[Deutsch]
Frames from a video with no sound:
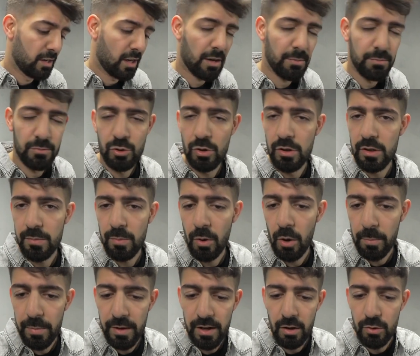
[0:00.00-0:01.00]
nach dem Julians
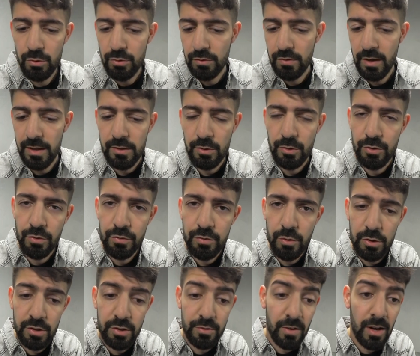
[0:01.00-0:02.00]
Block-Battle und so weiter und so
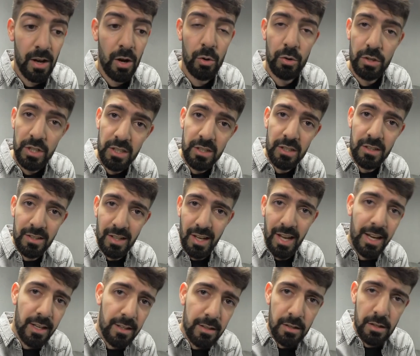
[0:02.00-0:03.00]
fort. Das war ja auch hier eine
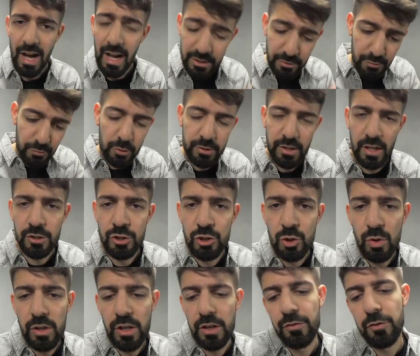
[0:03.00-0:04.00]
direkte Antwort an
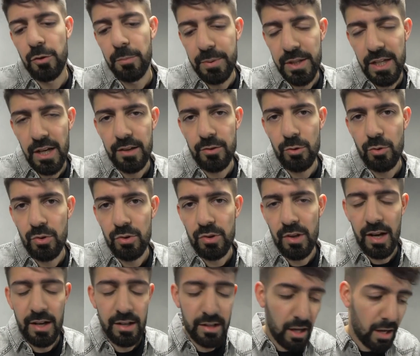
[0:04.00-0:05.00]
Julian von PA
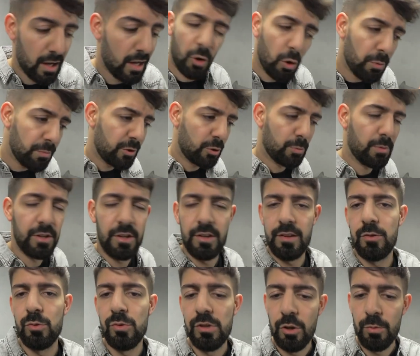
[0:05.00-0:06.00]
sozusagen, ja. Warum ich über
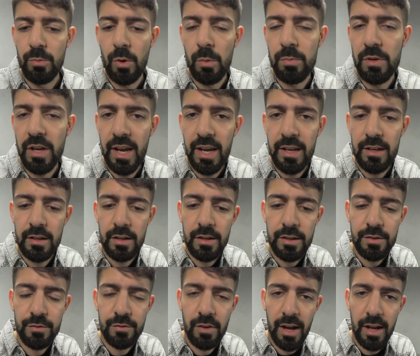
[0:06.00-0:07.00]
dieses Turnier überhaupt rede,
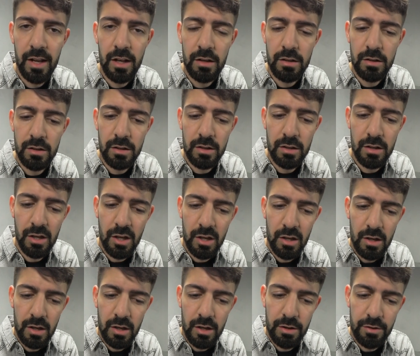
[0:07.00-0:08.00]
ist, weil äh,
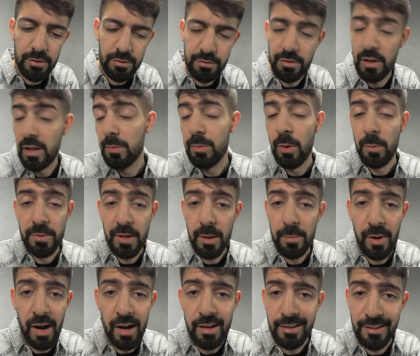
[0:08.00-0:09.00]
weil Hip-Hop.de
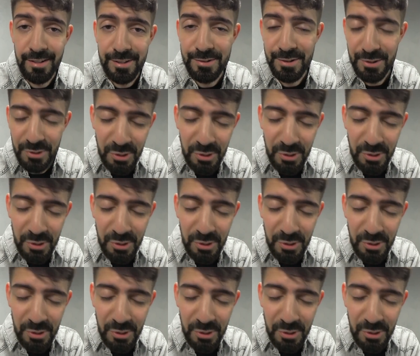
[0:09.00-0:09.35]
hop Partner ist